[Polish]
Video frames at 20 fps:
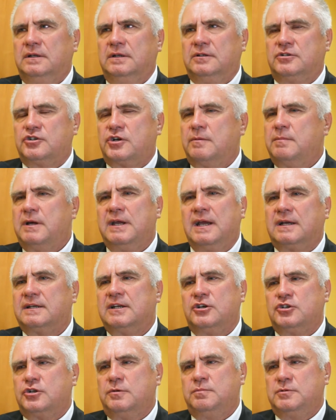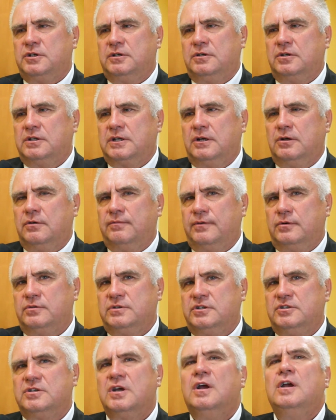Y, trzeba jak najszybciej do tego
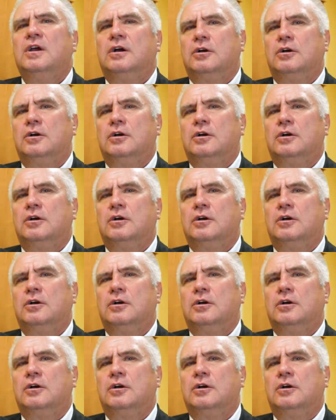wrócić.